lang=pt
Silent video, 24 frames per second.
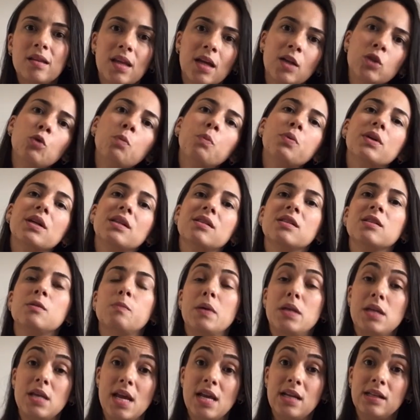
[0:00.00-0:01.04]
tanto por essa
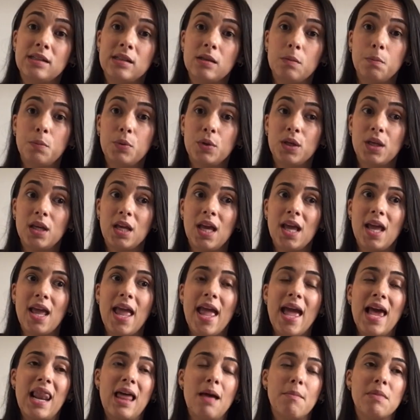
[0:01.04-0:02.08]
experiência, porque
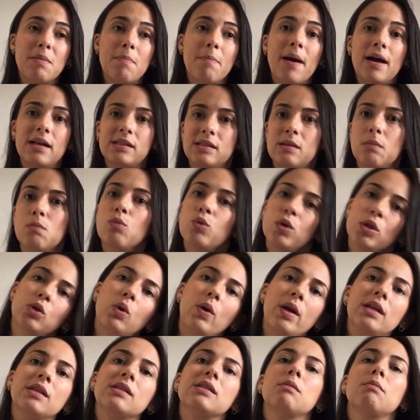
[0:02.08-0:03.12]
ela me passa muito
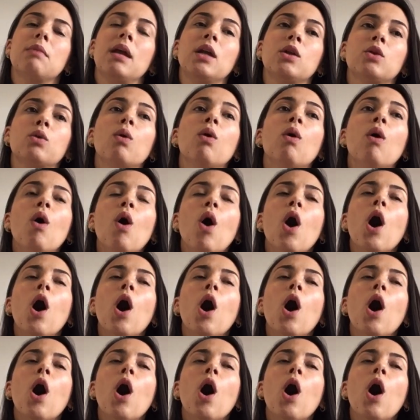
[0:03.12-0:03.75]
conhecimento,